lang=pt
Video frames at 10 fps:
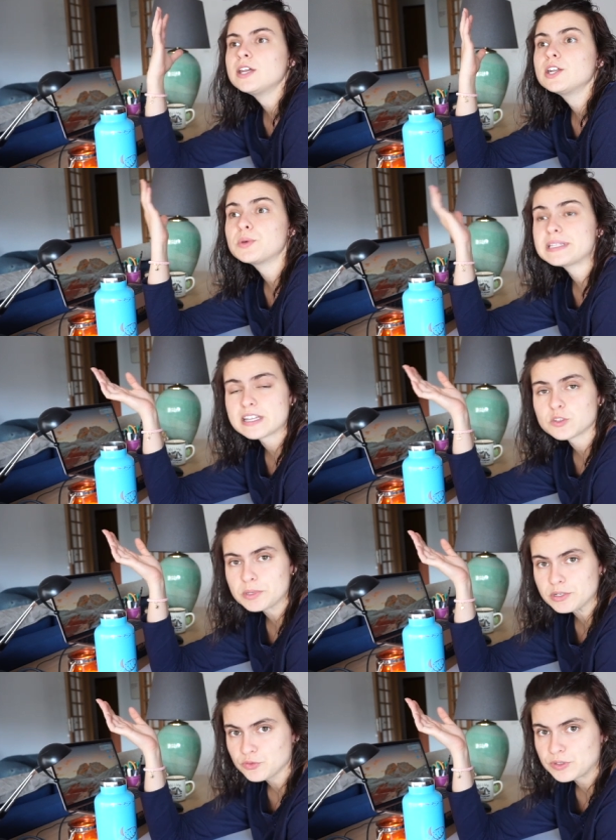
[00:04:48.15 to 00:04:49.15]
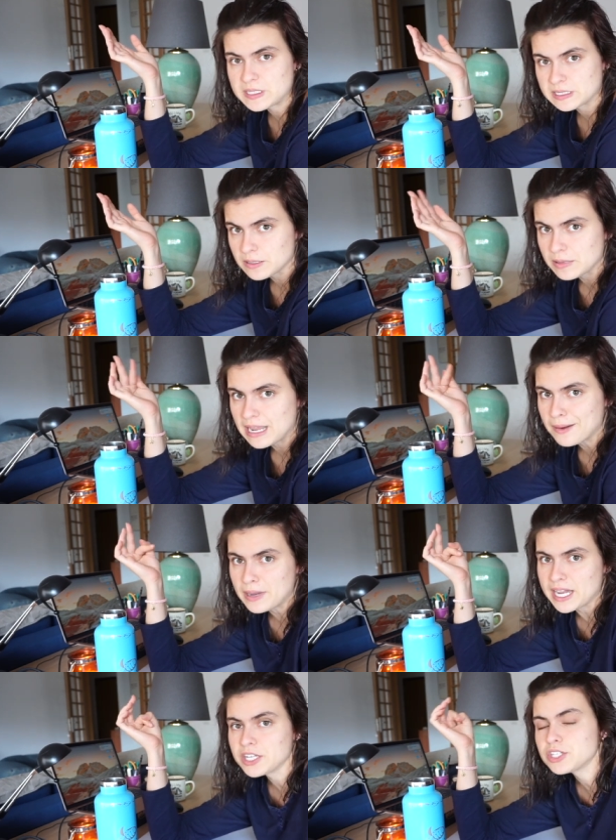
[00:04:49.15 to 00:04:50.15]
No entanto, para nos fazer trabalhar
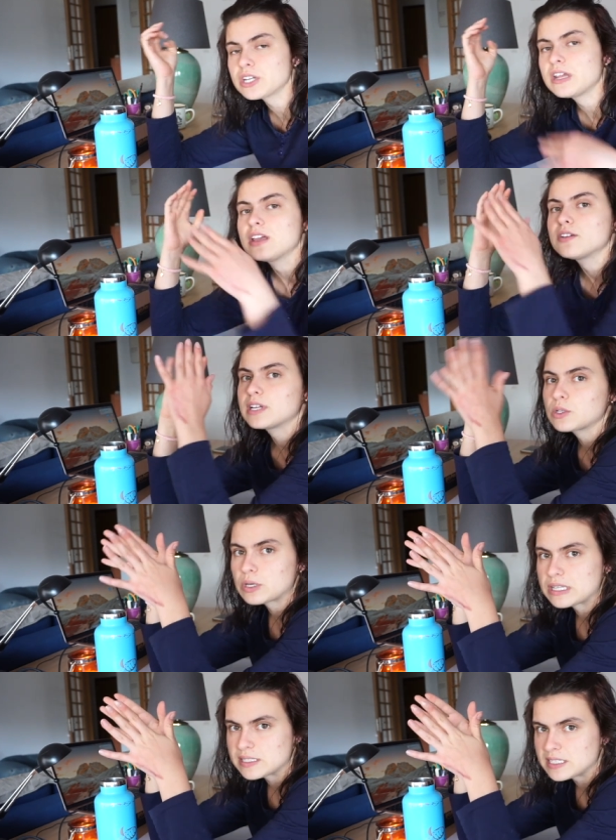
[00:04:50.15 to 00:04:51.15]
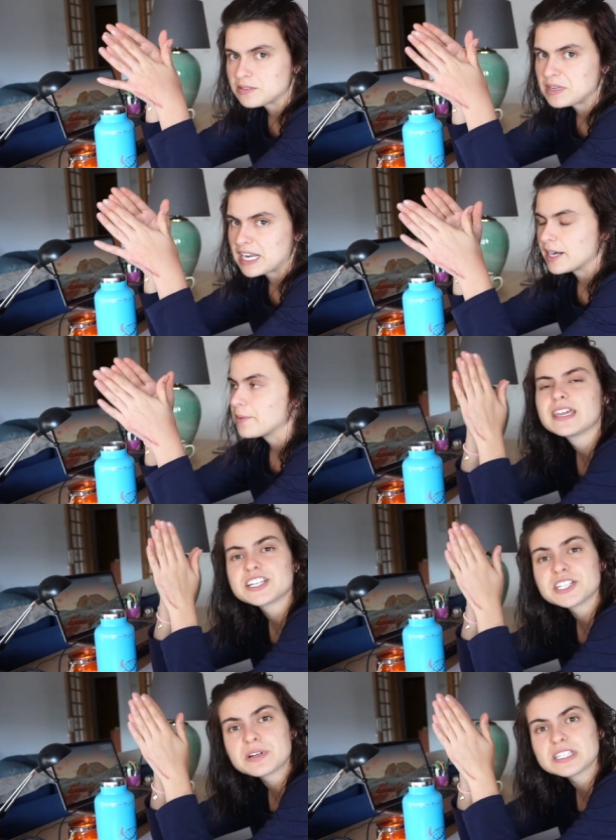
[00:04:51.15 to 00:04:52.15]
mais, vai decorrer da seguinte maneira.
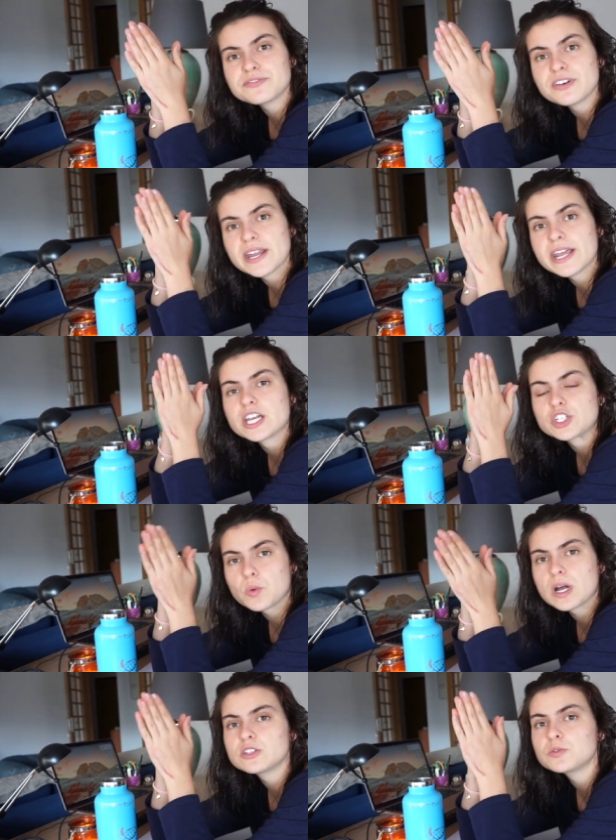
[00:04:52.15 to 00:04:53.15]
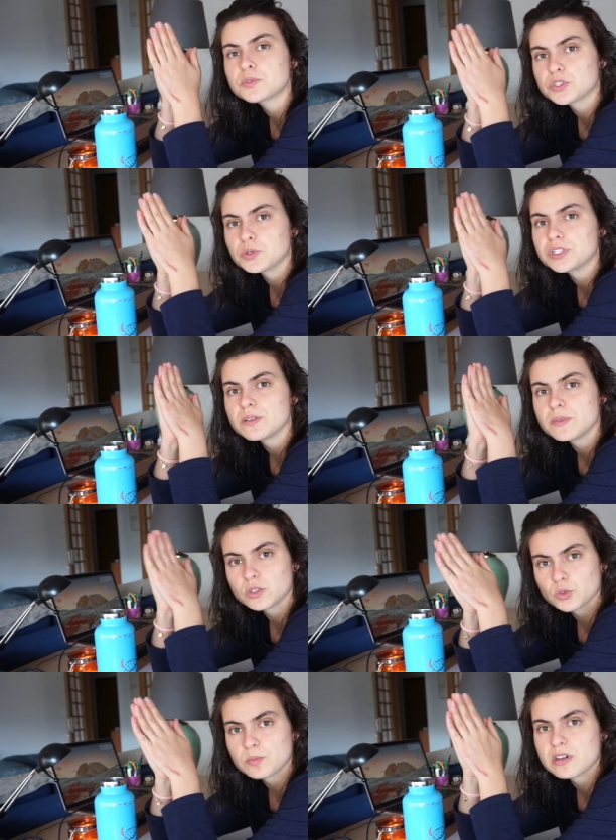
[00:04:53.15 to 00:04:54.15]
Esta quarta-feira, as quatro pessoas da minha
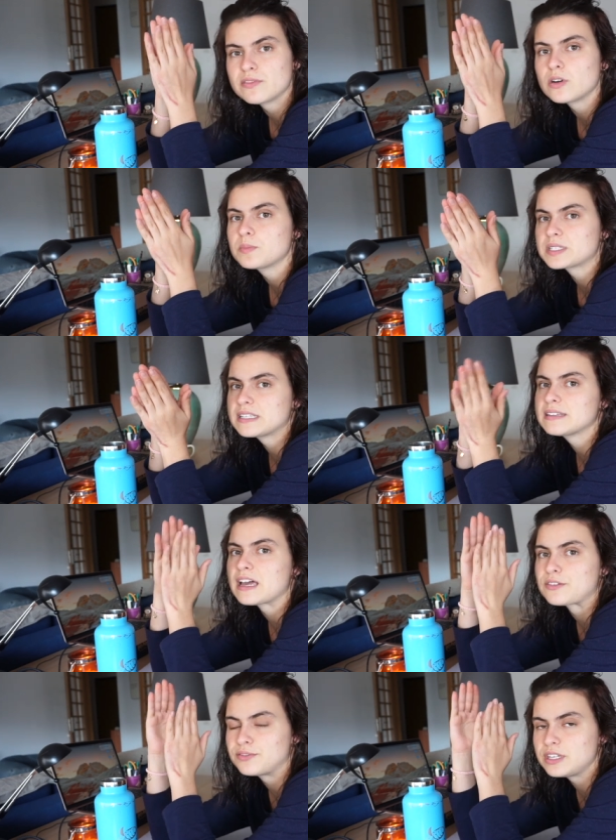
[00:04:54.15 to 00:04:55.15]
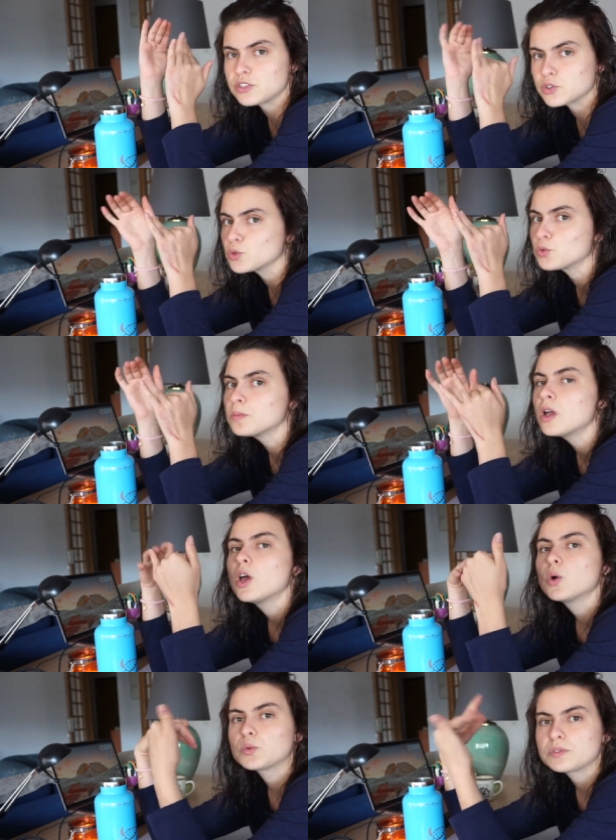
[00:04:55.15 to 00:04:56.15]
turma vão apresentar via Zoom
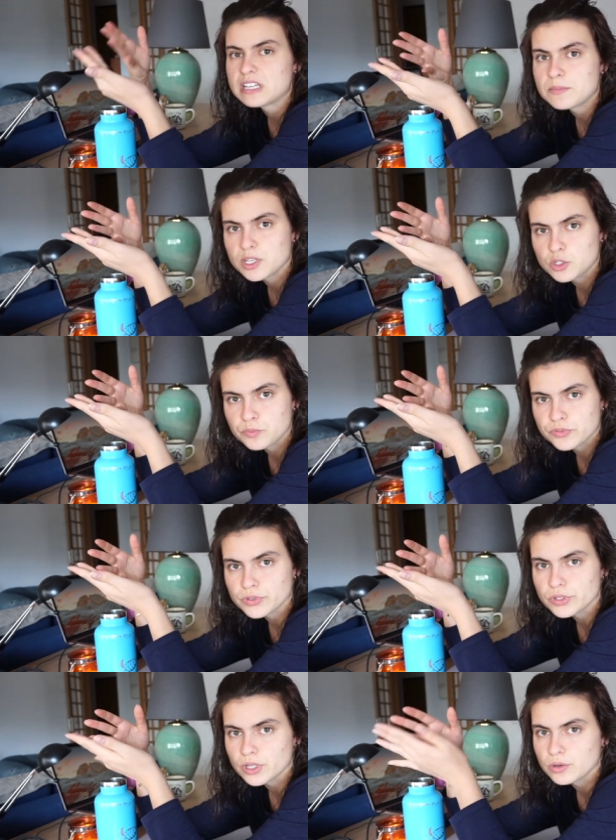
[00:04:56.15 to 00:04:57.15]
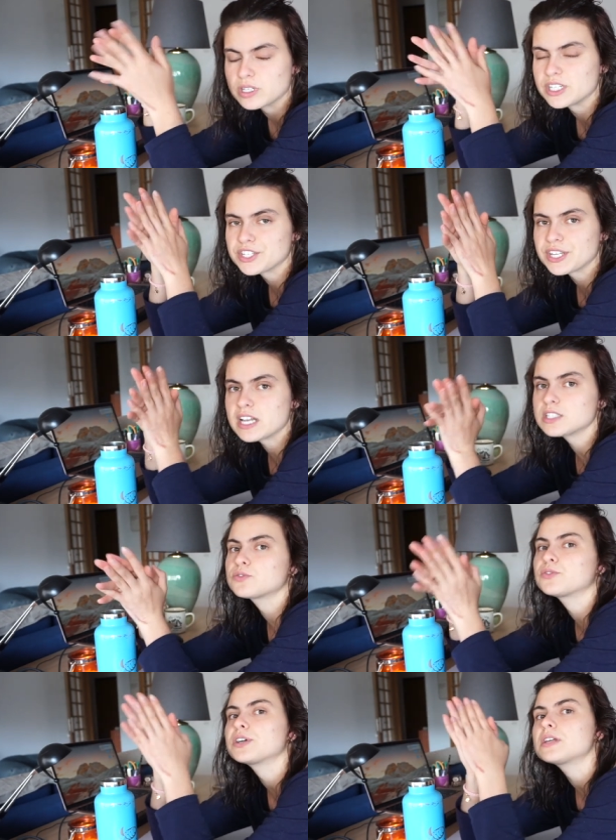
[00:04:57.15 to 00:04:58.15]
um tema que o professor deu, que neste caso
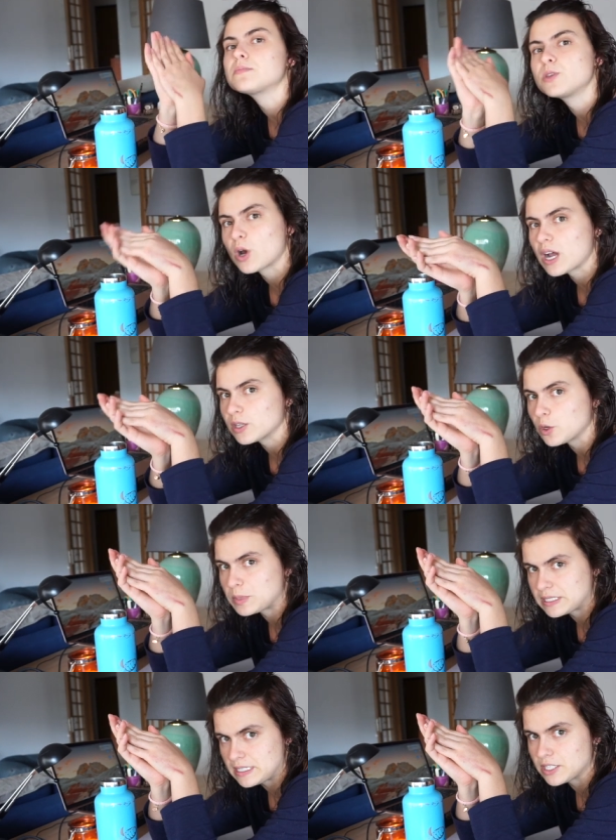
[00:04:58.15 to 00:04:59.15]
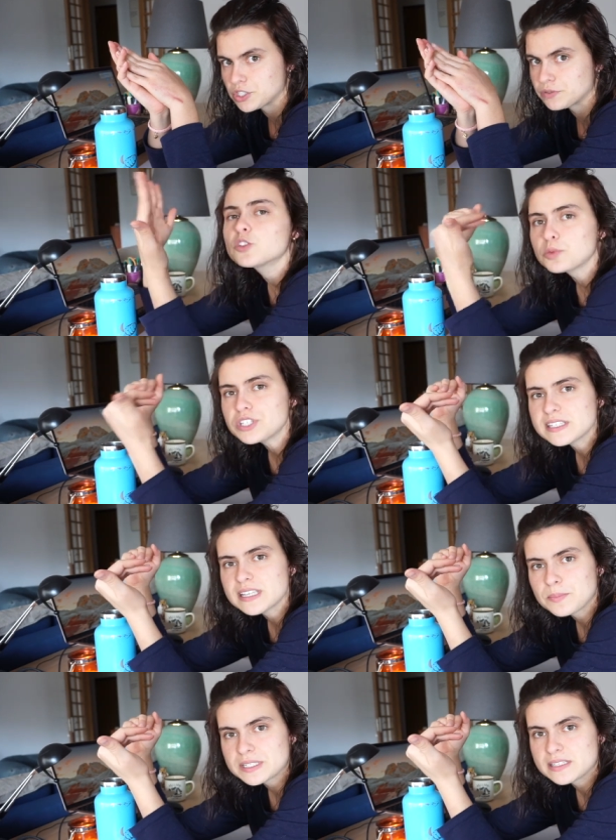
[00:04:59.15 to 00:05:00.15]
foi miocardiopatias. Depois
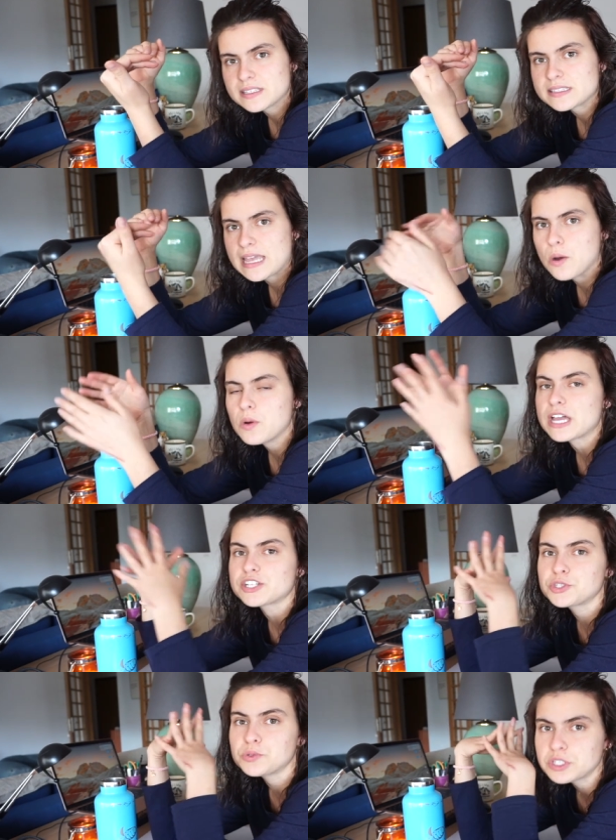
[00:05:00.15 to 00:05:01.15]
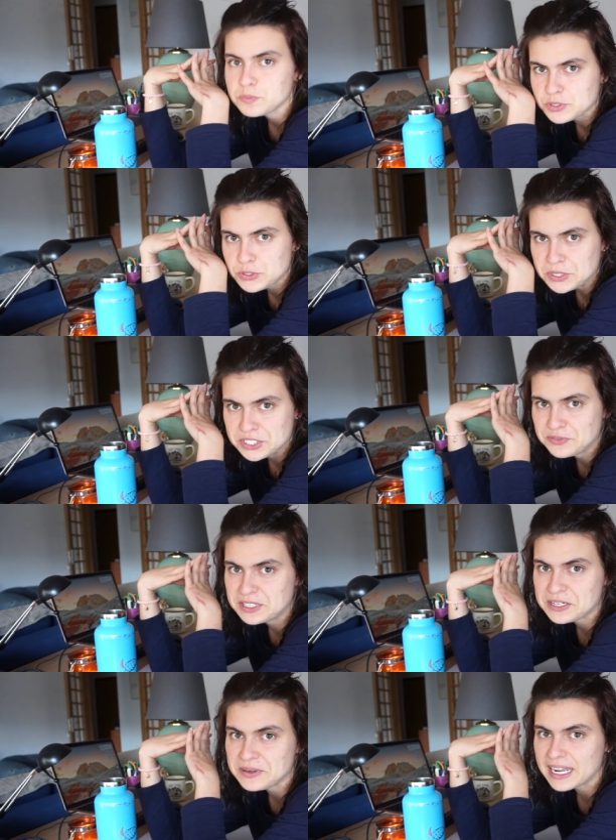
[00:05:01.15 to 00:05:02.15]
dessa apresentação, as duas pessoas que
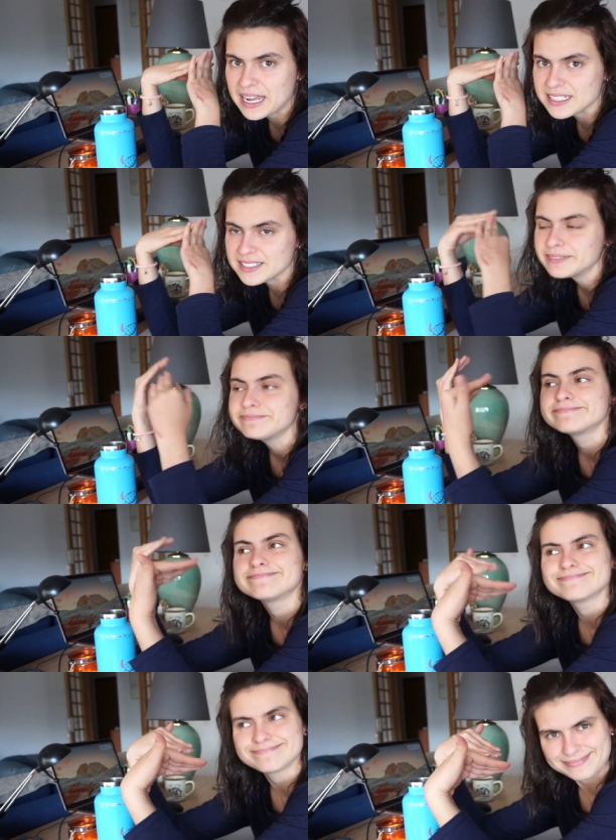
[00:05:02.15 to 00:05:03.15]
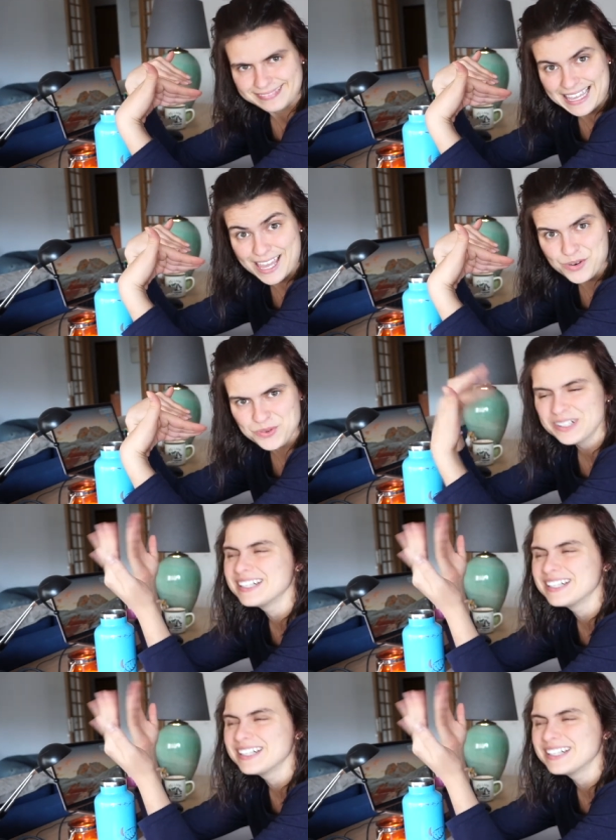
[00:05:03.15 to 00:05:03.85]
ficam em casa, eu,